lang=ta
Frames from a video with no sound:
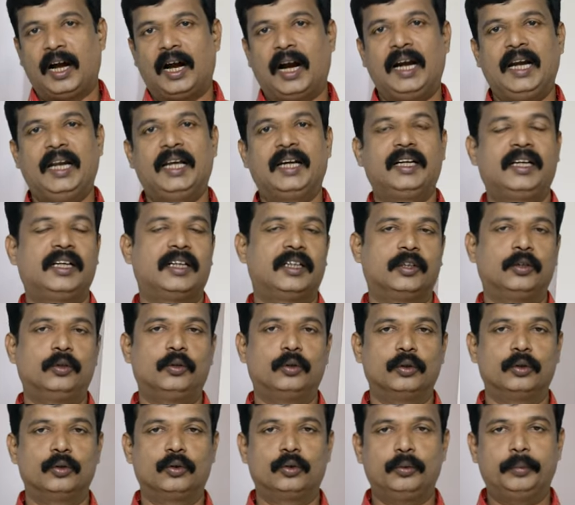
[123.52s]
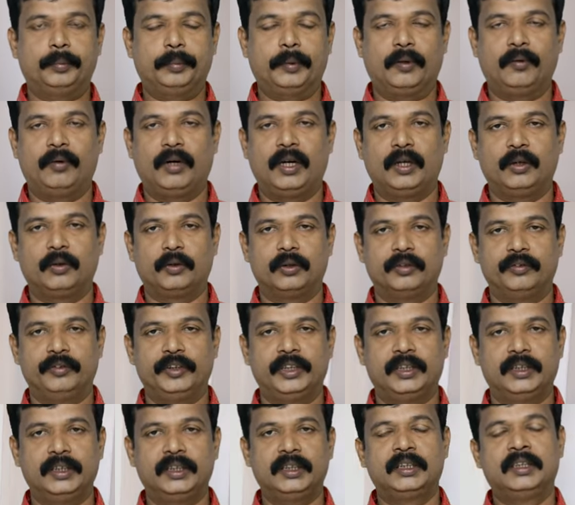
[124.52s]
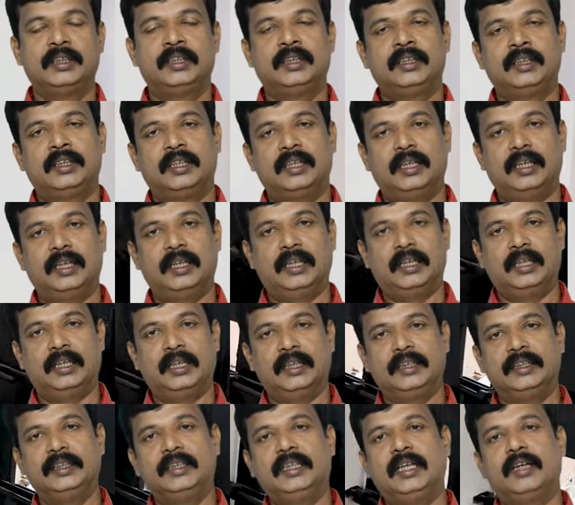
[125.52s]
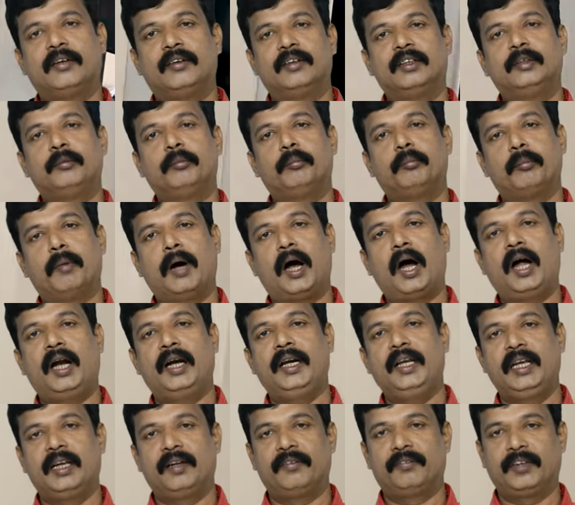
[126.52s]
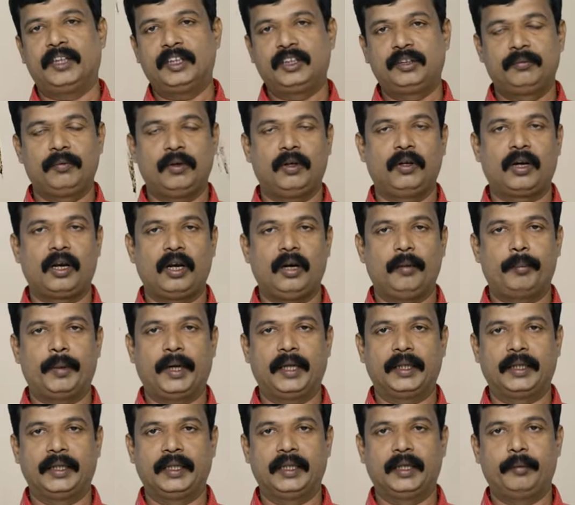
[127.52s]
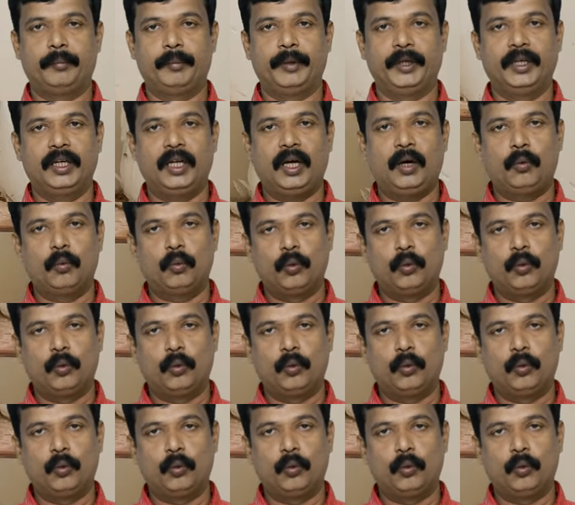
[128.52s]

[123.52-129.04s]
அழகாக இருக்கும் ஒரு சூப்பர்வான ஒரு வீடு இதில் வந்து மாடியில் ஃபஸ்ட் ஃப்ளோரில் பார்த்தீங்க அப்படின்னா